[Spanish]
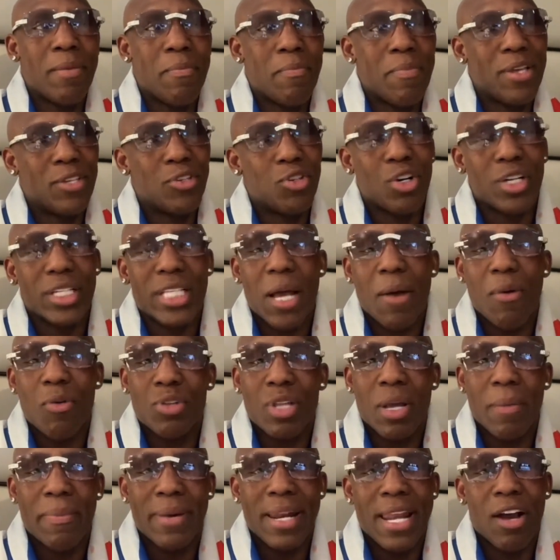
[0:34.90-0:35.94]
Pienso que estaba en
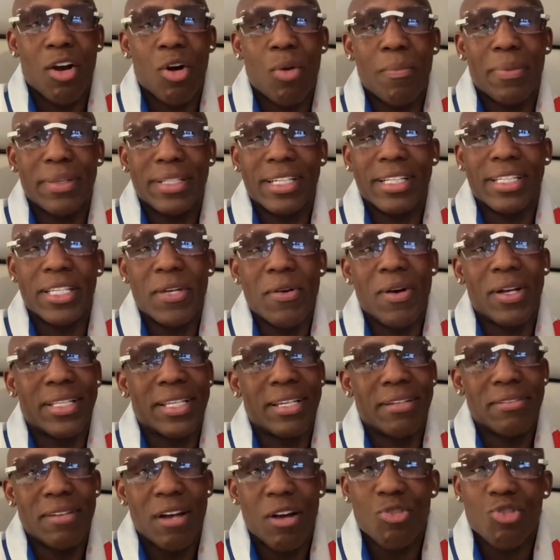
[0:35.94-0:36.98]
una pelea competitiva
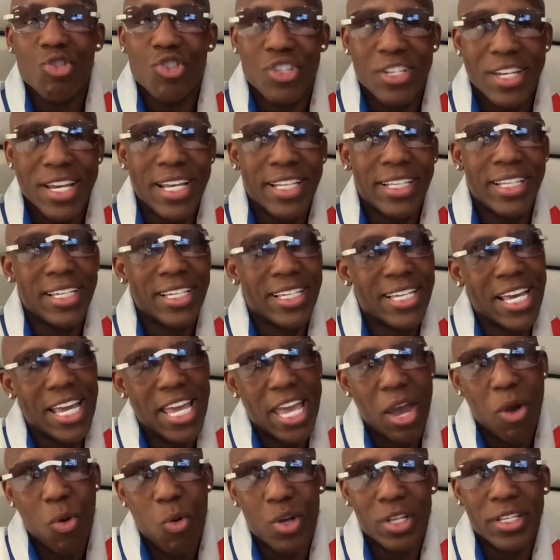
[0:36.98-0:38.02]
tres el round 7, que
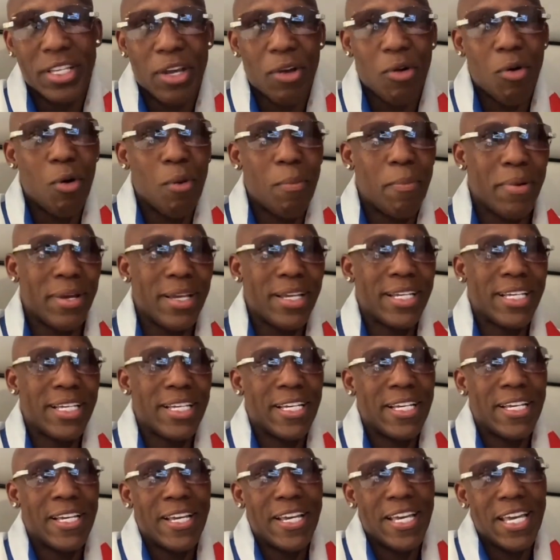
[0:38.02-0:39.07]
llegó este golpe
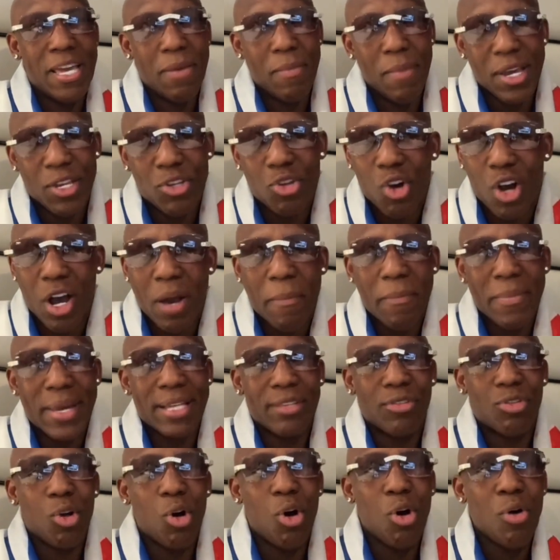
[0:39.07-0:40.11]
y me hizo
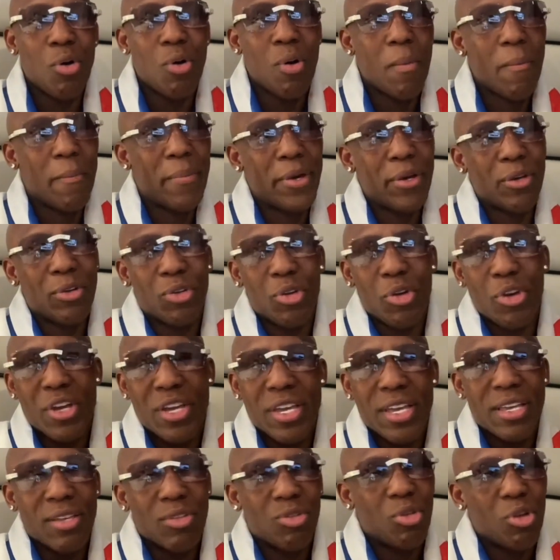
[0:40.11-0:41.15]
cambiar todo, pero
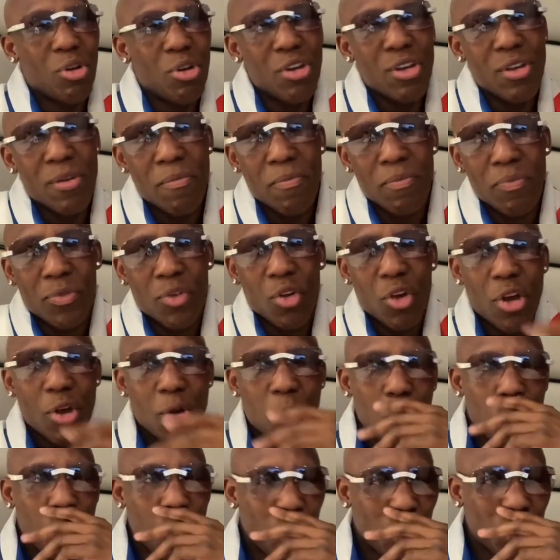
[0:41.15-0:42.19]
estoy, estoy, estoy
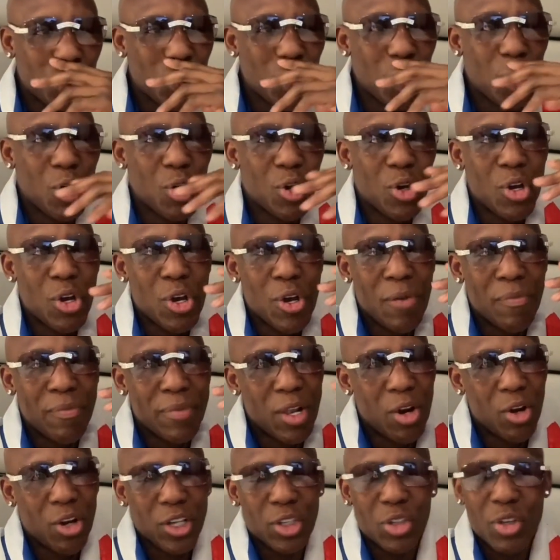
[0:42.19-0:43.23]
orgulloso
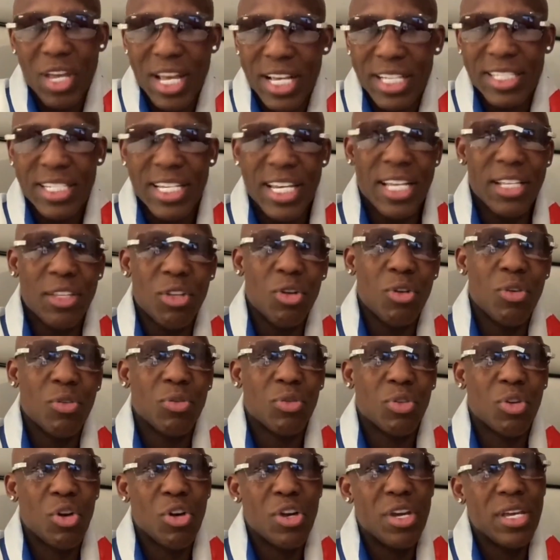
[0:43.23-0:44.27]
de lo que estoy haciendo,
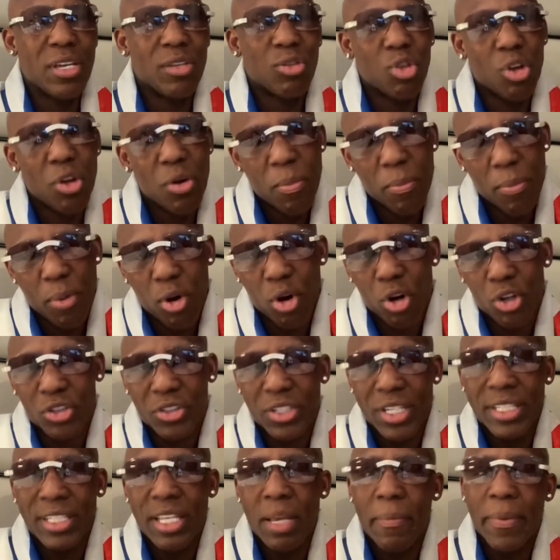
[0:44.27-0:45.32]
estoy, estoy un poco
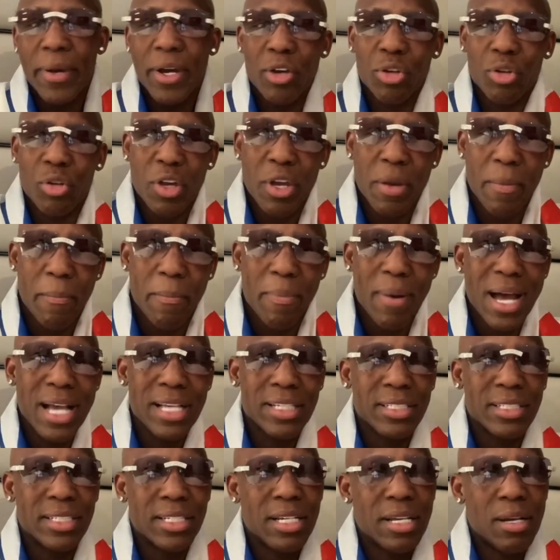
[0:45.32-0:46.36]
triste, pero estoy en
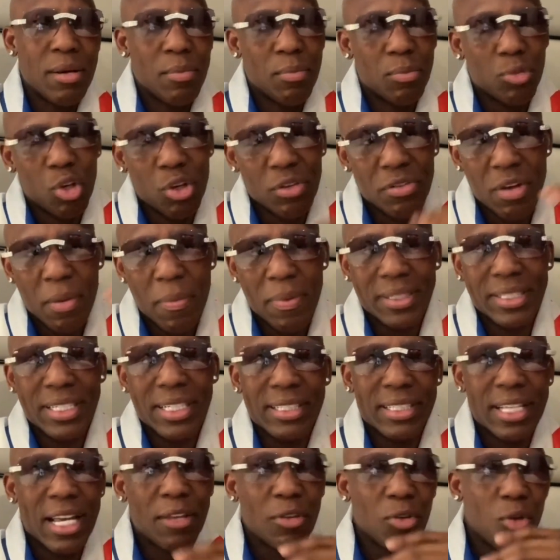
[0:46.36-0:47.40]
paz. Estoy
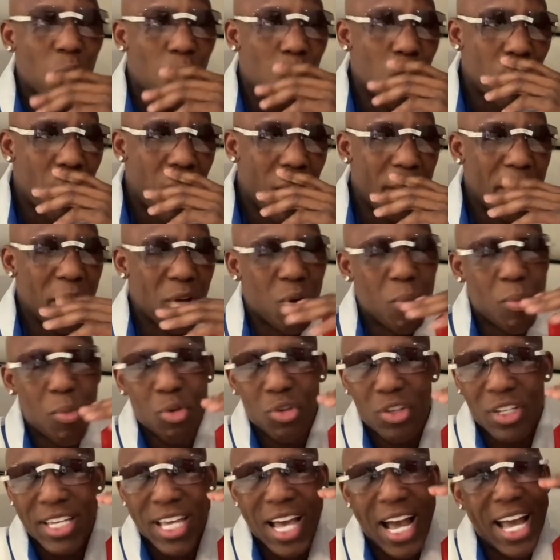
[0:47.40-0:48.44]
representando a mi
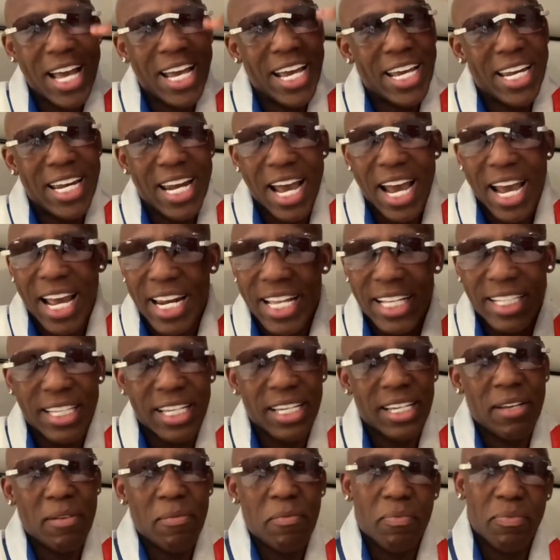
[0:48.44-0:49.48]
comunidad en la
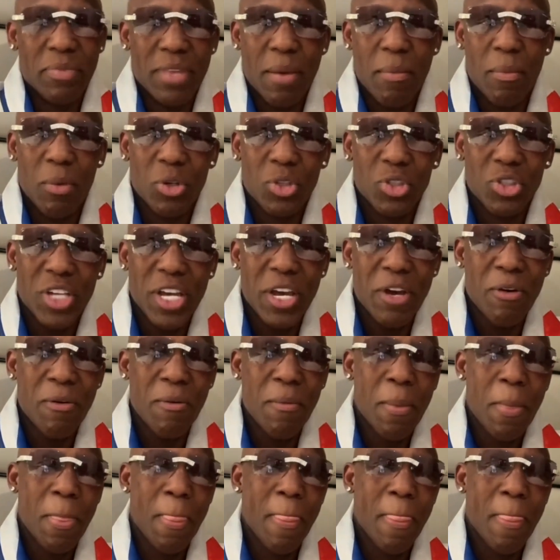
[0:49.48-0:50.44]
élite del boxeo.